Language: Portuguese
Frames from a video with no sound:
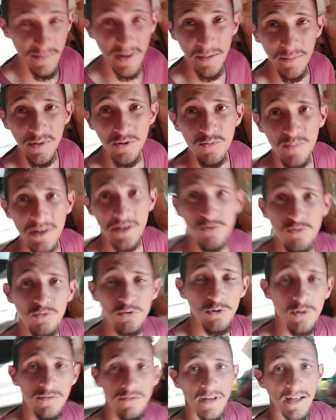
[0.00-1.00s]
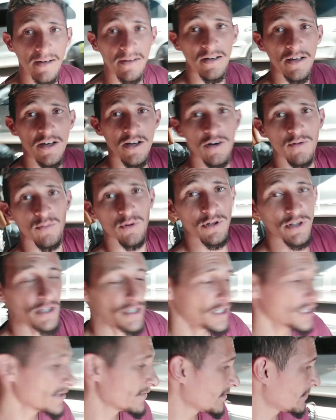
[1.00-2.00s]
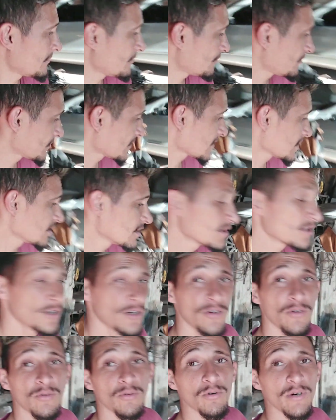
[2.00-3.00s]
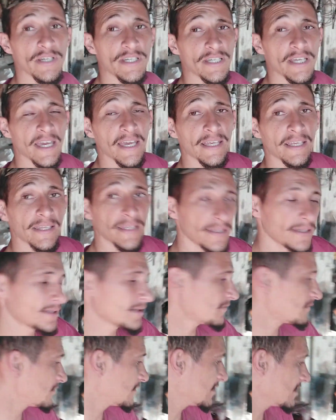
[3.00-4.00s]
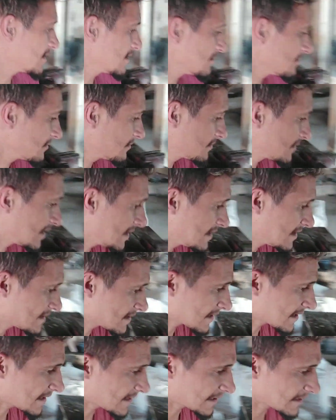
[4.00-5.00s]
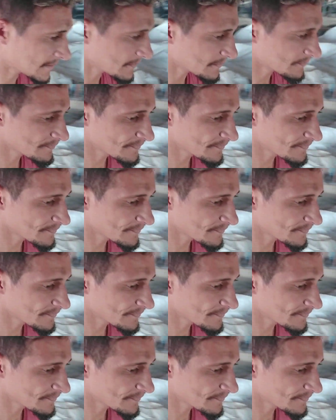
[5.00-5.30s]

e abriu mais um novo. Positiva? Hoje é quinta-feira, beleza, galera?